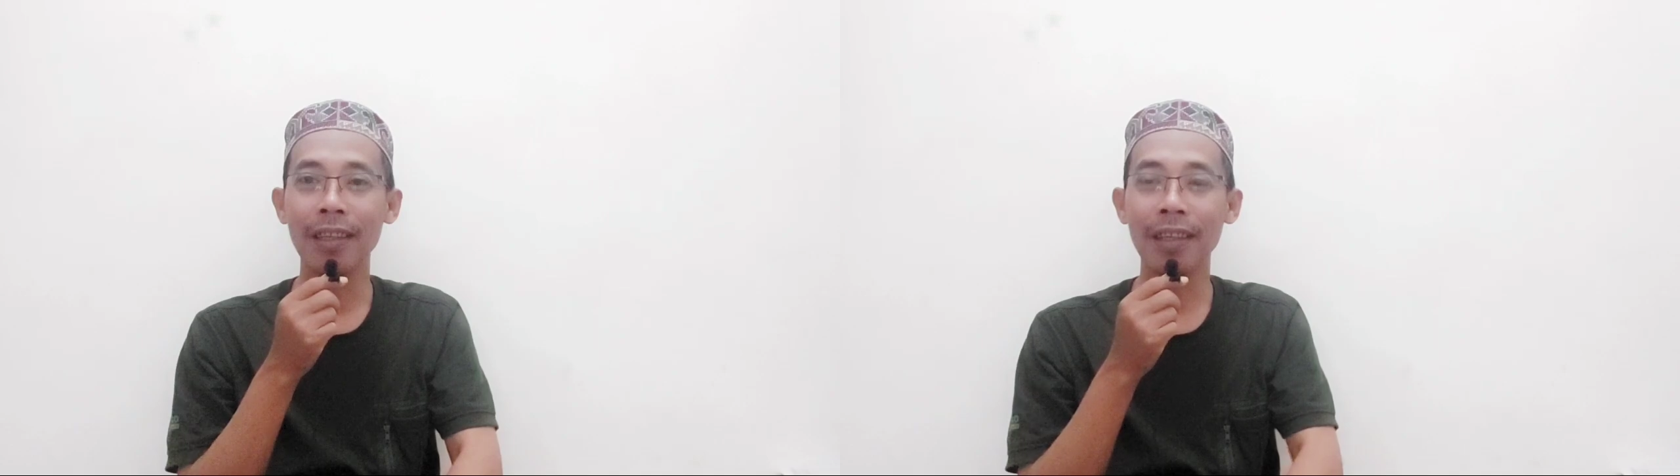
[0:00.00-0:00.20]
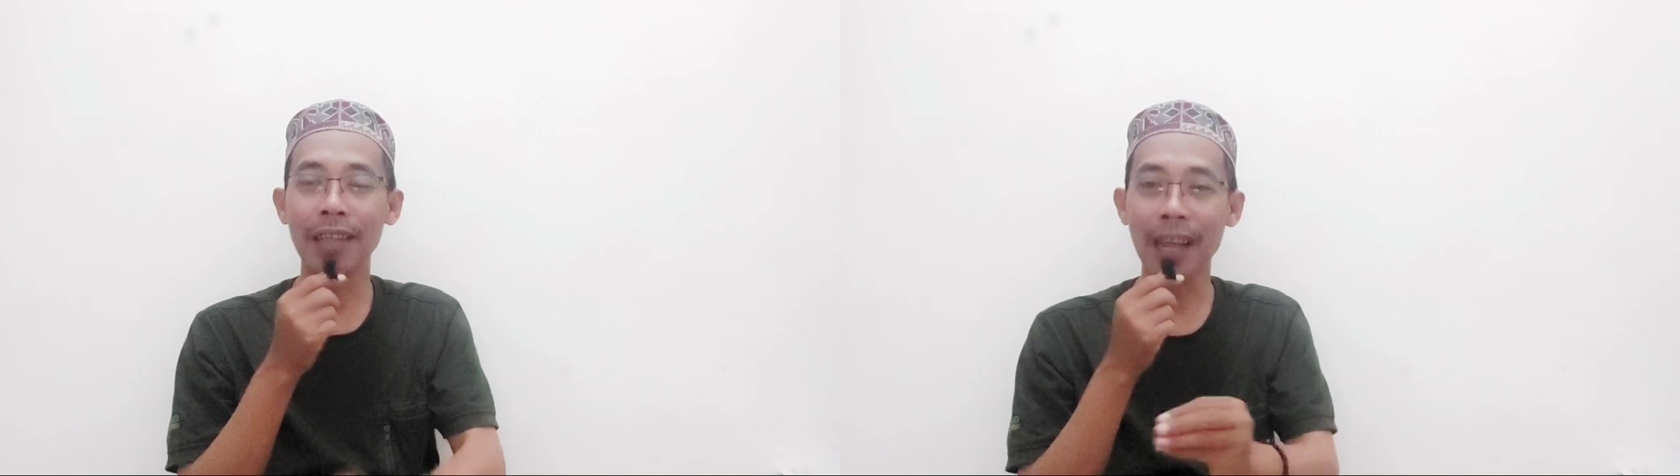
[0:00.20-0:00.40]

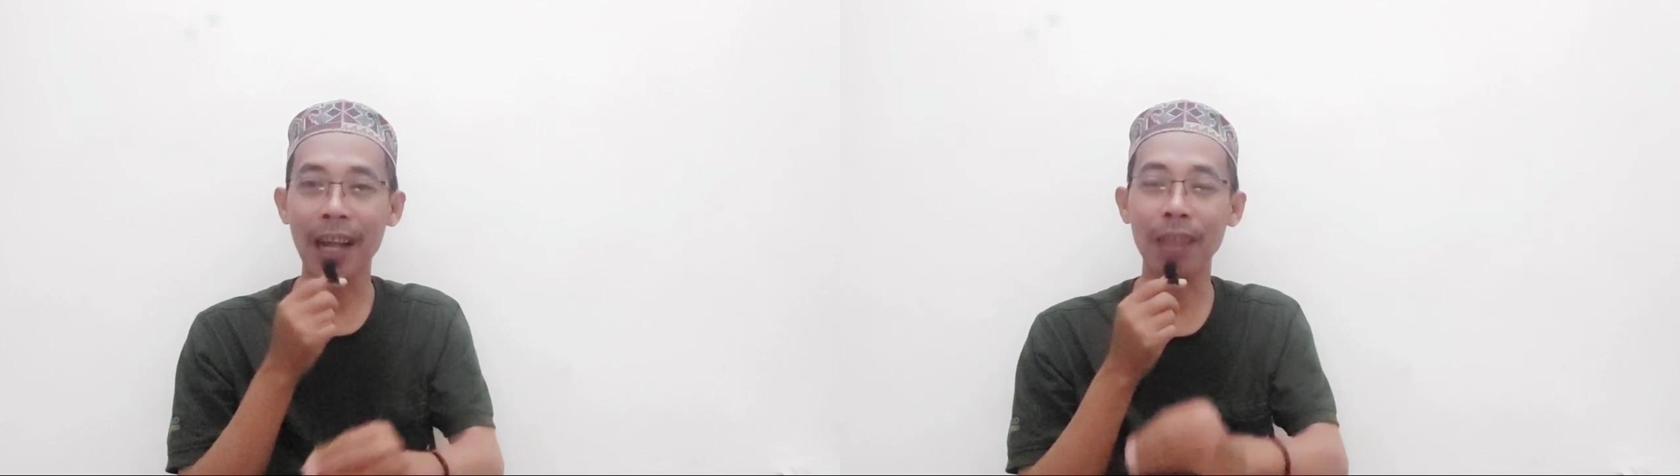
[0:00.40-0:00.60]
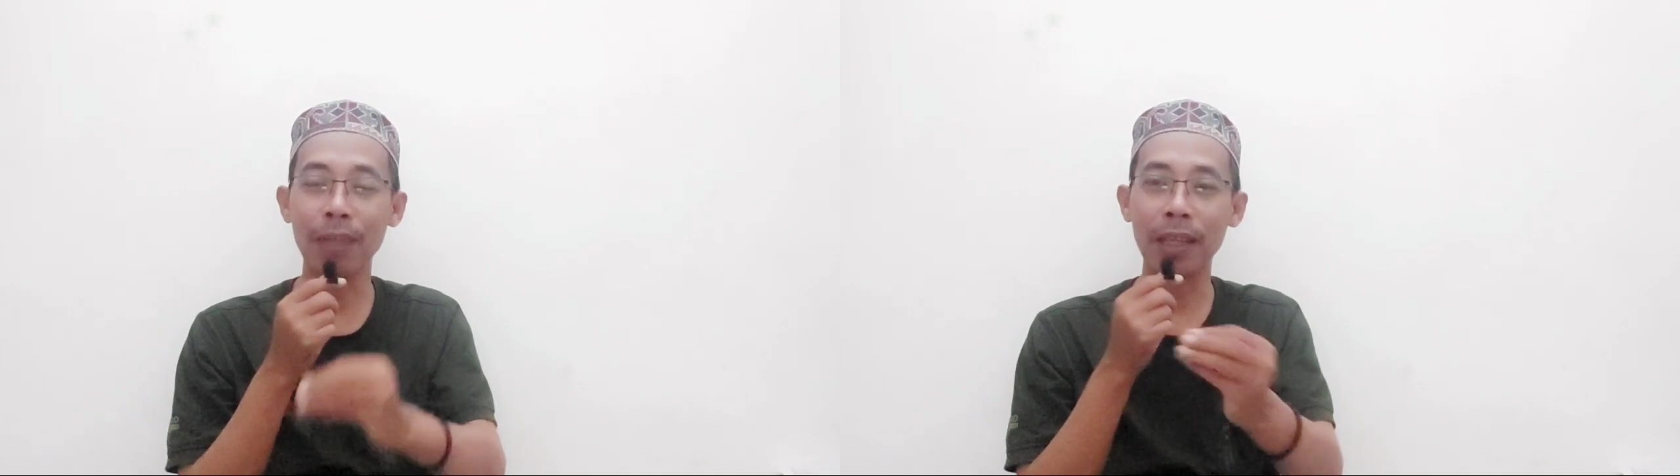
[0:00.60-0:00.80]

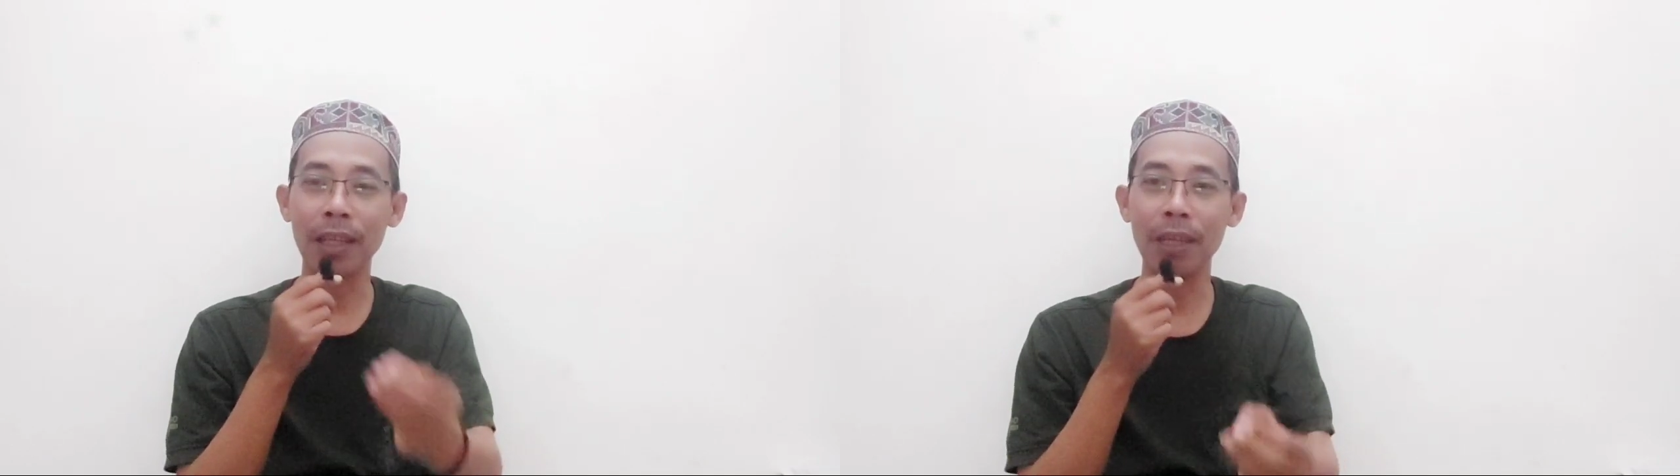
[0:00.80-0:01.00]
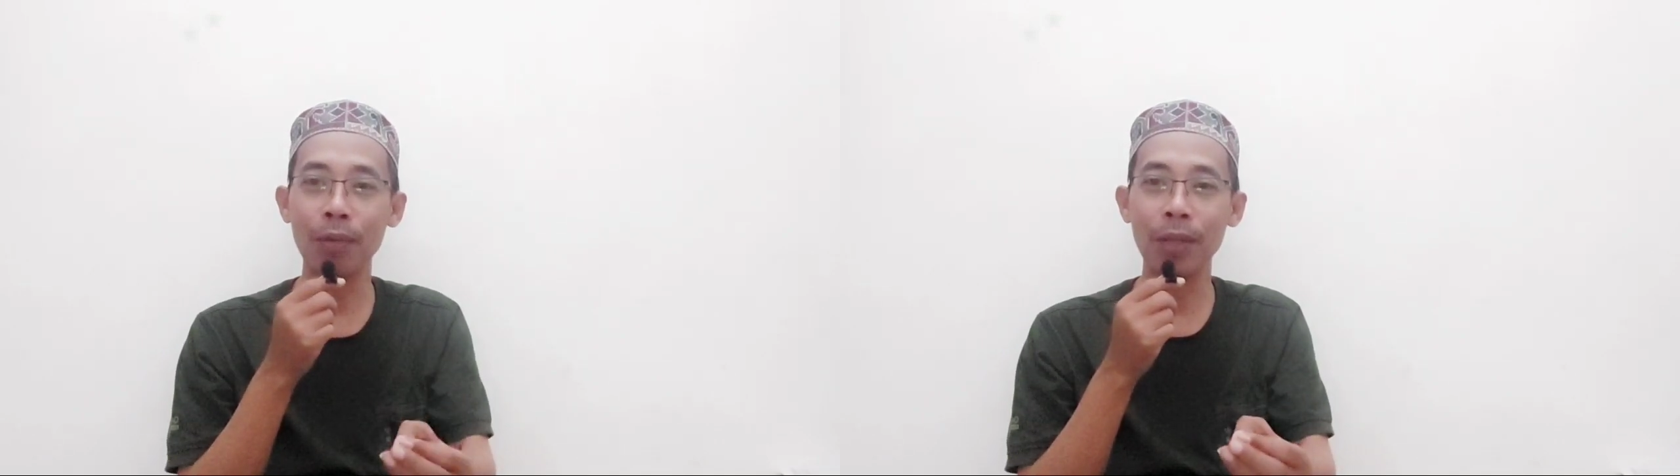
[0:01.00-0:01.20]
diralat
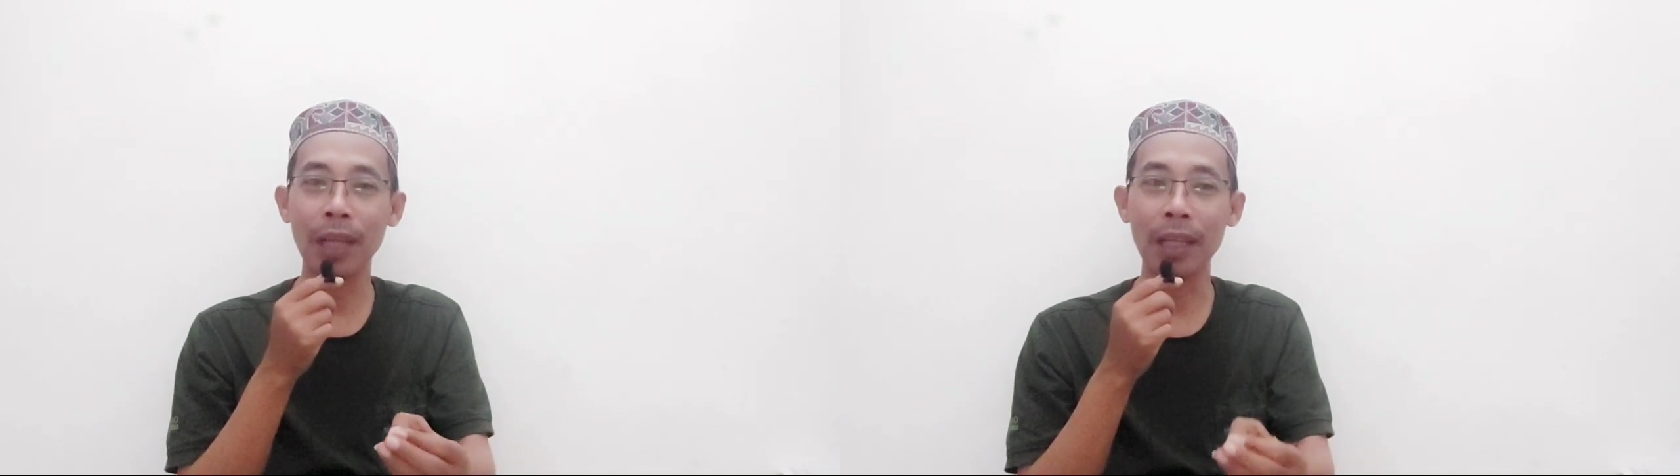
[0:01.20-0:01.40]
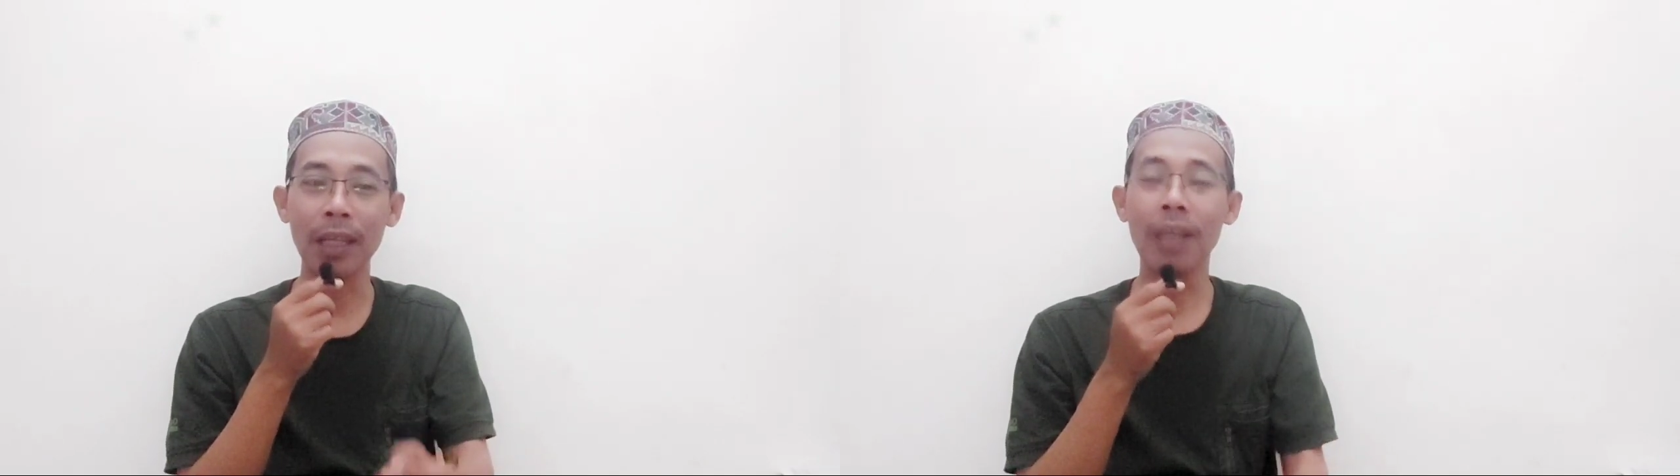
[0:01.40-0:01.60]
menjadi
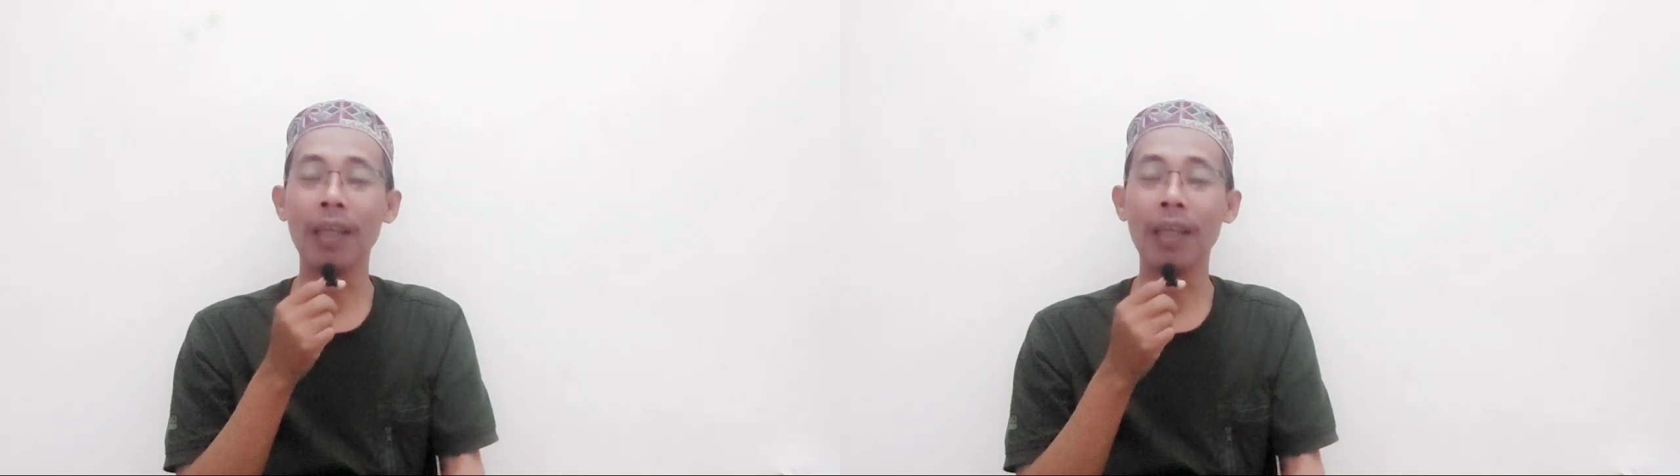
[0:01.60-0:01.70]
muhdas